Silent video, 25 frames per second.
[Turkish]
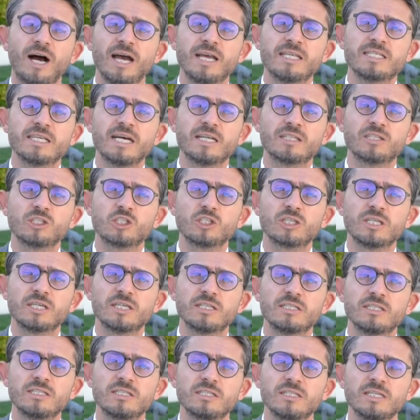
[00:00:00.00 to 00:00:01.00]
faiz
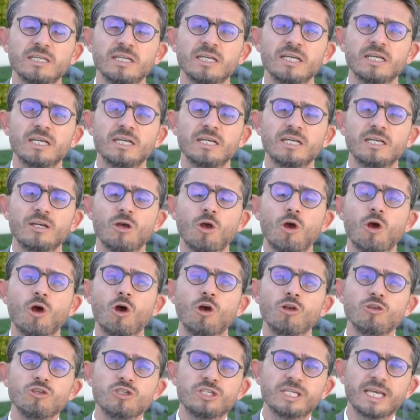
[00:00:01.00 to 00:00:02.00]
artışlarının e,
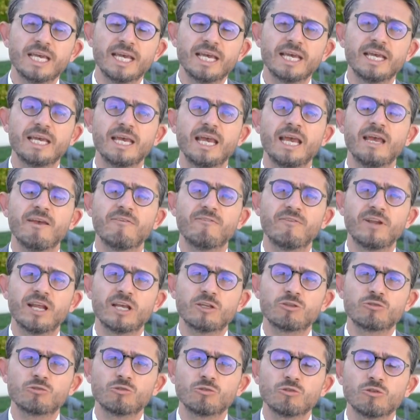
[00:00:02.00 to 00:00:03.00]
önce
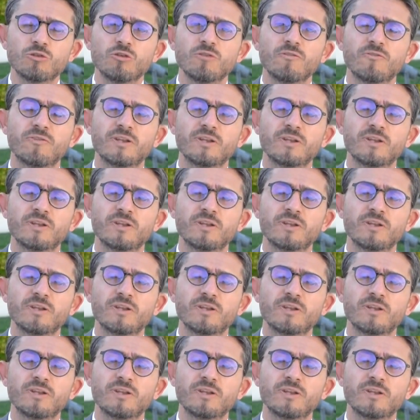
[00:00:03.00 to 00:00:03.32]
enflasyonu